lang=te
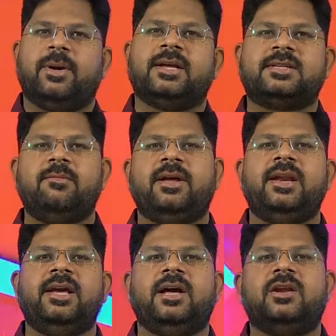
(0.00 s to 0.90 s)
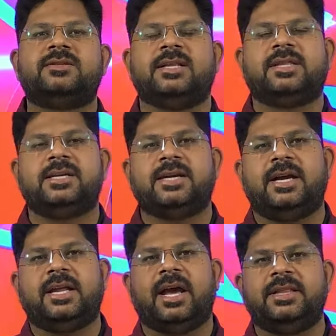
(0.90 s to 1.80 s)
మరి అసెంబ్లీ ఎన్నికల్లో సత్తా
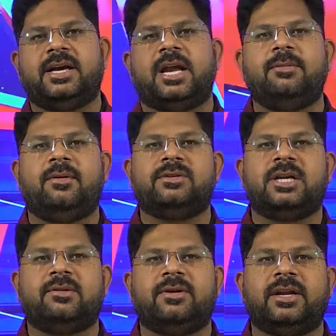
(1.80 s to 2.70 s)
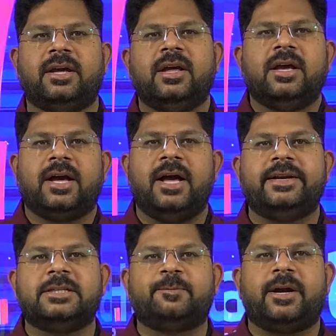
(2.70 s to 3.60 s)
చాటి అధికారంలోకి వచ్చినటువంటి
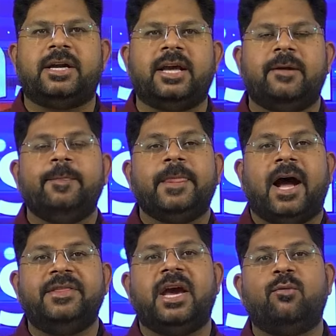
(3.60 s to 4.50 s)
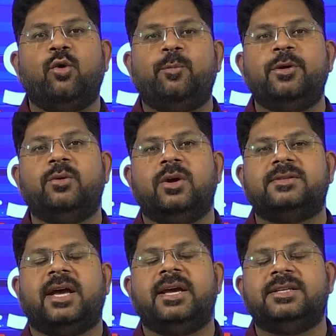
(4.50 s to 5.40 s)
కాంగ్రెస్ పార్టీ అదే ఊపును
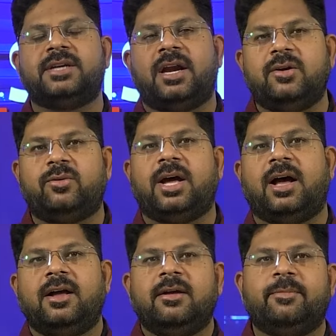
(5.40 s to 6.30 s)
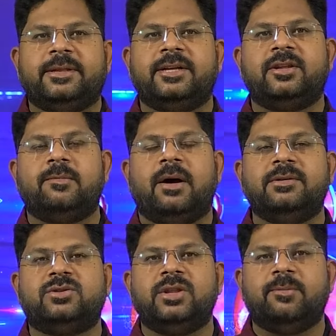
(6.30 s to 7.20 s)
కొనసాగించాలని కూడా పెద్ద ఎత్తున
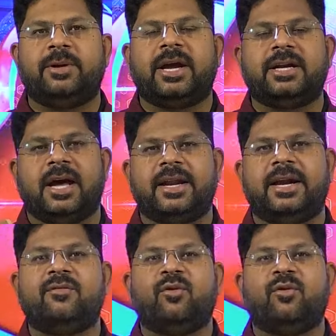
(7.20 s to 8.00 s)
భావిస్తుంది ఇప్పటికే టార్గెట్